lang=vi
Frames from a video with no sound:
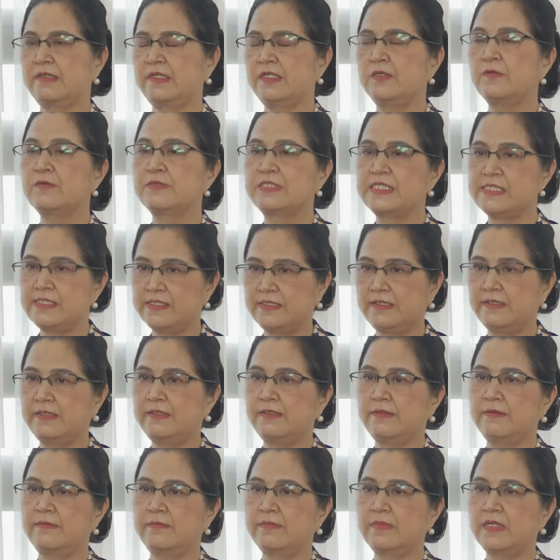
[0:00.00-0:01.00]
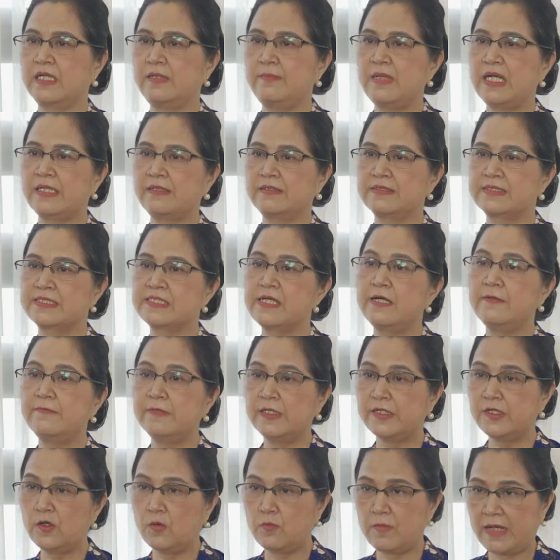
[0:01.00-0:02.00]
điều trị cái bệnh xơ
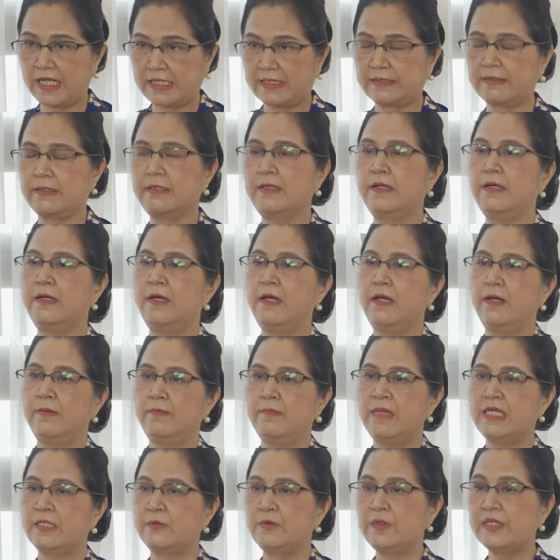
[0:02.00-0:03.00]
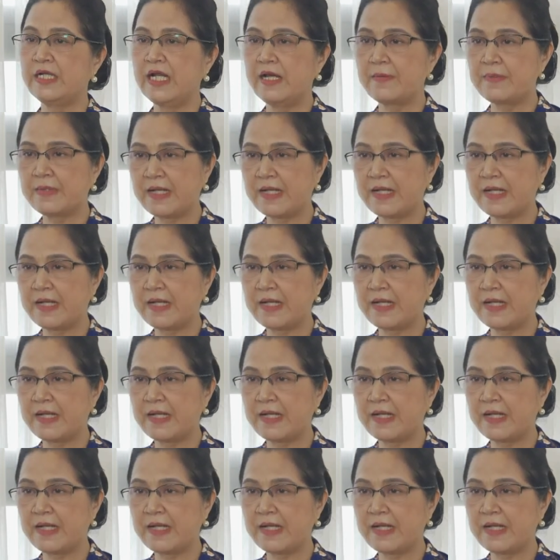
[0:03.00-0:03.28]
vữa động mạch, bệnh huyết áp